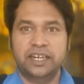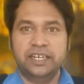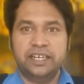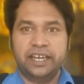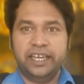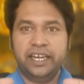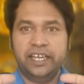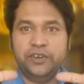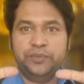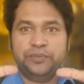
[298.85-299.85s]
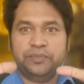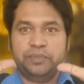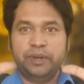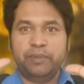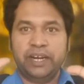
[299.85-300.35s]
ரெண்டு கைகளையும்
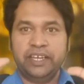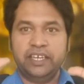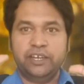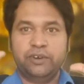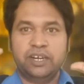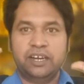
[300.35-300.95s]
இப்படி மடக்கிக்கோங்க